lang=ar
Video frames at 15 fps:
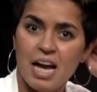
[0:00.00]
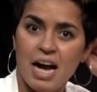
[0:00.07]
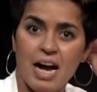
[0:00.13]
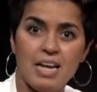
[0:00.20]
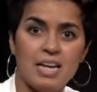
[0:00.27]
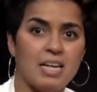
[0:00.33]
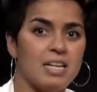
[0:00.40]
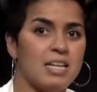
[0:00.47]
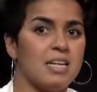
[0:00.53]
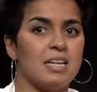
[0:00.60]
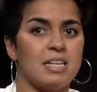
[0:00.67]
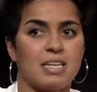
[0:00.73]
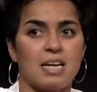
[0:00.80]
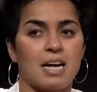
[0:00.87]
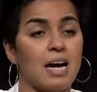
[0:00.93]

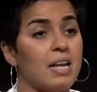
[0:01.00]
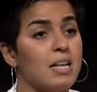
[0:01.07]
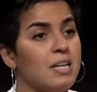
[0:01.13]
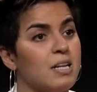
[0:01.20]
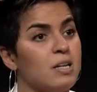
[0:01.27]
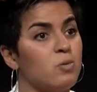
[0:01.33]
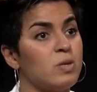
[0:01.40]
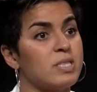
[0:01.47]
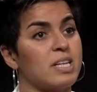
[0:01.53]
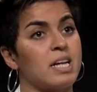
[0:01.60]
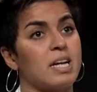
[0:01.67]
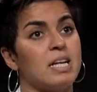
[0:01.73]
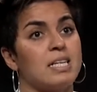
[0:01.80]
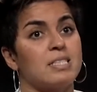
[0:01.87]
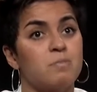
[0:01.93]
على كي قال
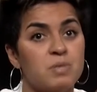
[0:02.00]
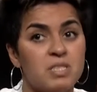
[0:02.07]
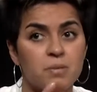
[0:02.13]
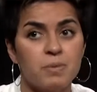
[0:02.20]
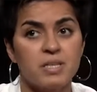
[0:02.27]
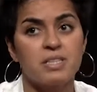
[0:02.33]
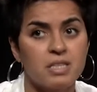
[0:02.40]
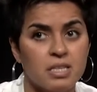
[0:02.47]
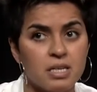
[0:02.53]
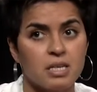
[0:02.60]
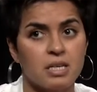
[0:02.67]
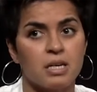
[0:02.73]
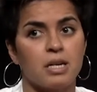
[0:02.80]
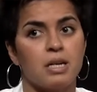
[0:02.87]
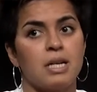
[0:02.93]
الوزاره لازم تمد
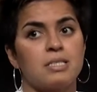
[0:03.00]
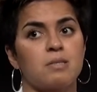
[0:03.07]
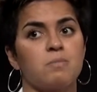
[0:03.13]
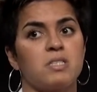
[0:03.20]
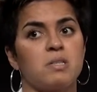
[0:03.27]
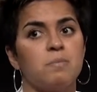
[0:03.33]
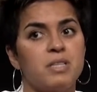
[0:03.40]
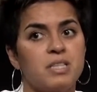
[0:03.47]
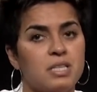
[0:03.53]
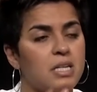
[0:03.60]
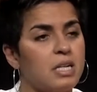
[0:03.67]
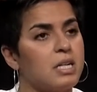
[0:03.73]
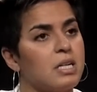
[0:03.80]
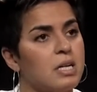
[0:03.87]
لازم تمد